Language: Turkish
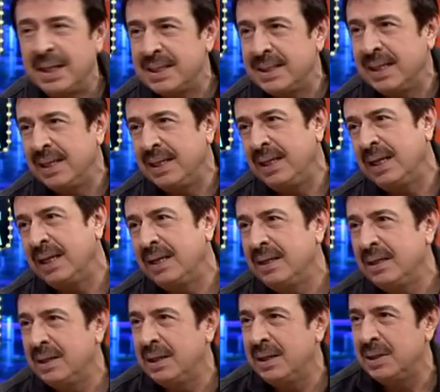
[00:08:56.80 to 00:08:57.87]
yazılarıyla
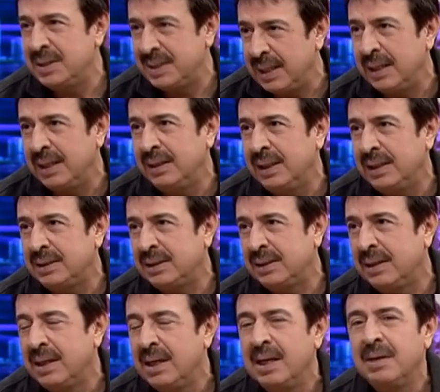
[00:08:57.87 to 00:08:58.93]
e, zenginleştik.
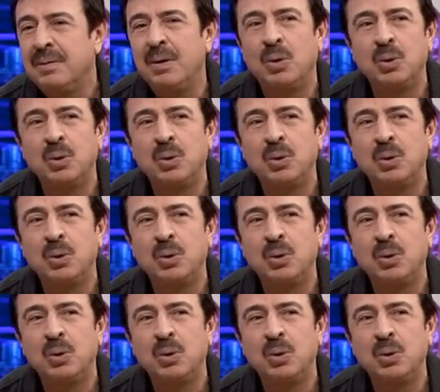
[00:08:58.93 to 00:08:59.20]
Evet